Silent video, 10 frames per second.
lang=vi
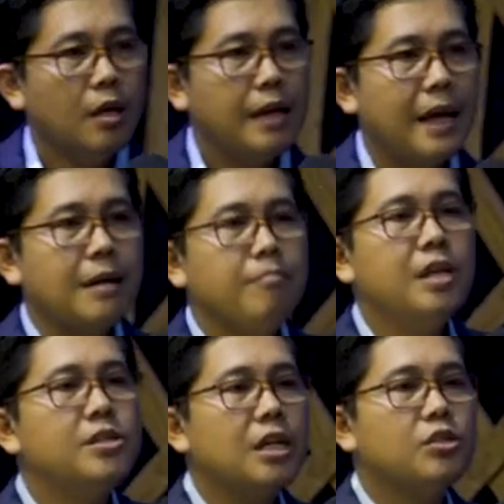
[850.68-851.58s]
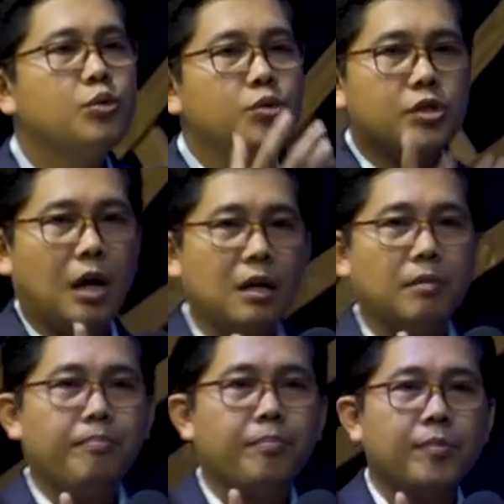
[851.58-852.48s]
Nè đã miên chất chu chót,
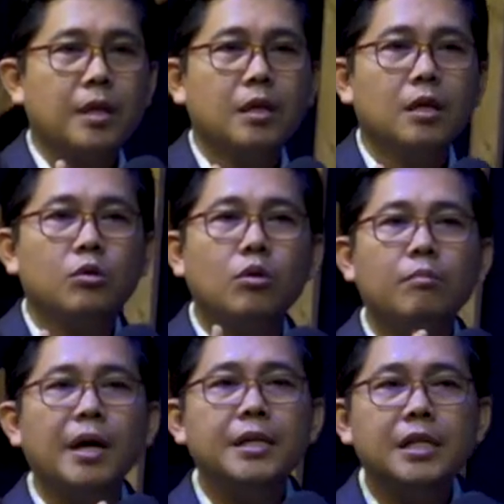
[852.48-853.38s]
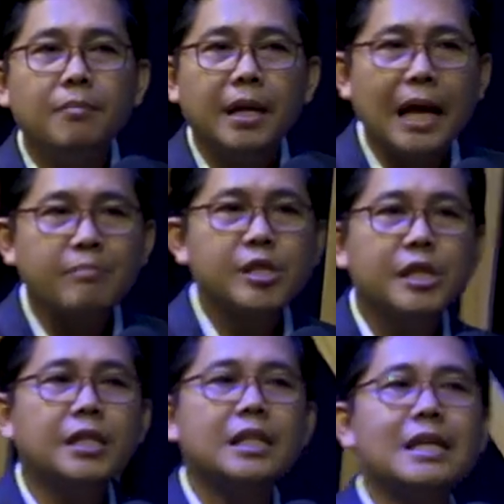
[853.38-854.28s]
tụi bây chia mà nẹp
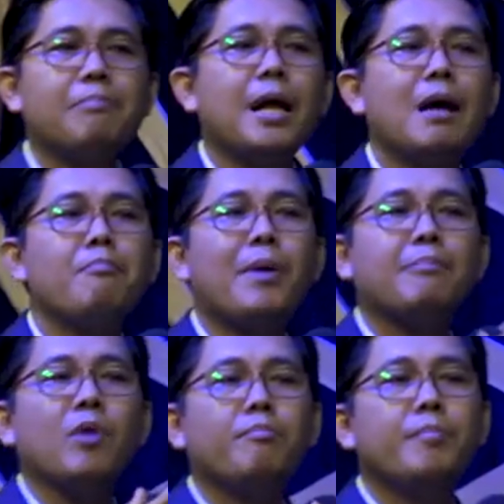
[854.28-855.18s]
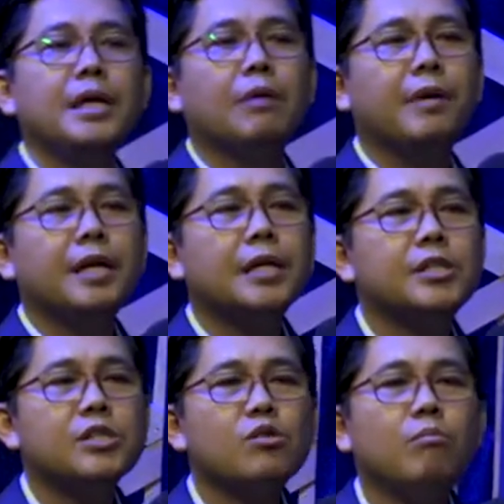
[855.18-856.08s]
xanh tiết chắp đám prap ông pi ở vây
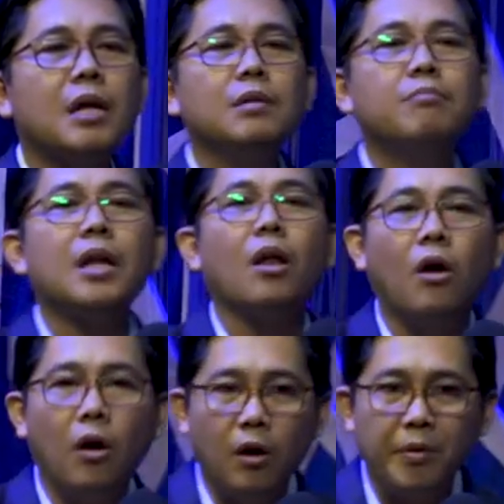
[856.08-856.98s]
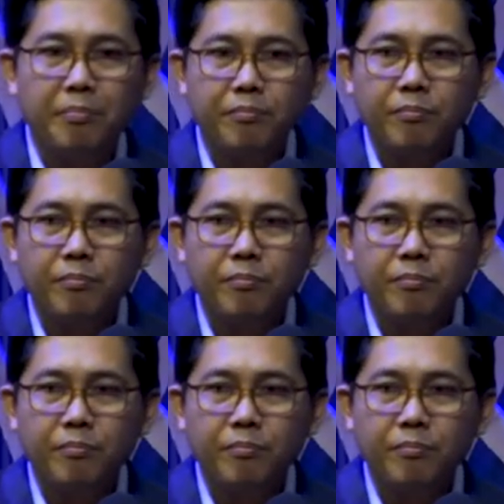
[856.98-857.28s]
để chia sụp bân đi mật là o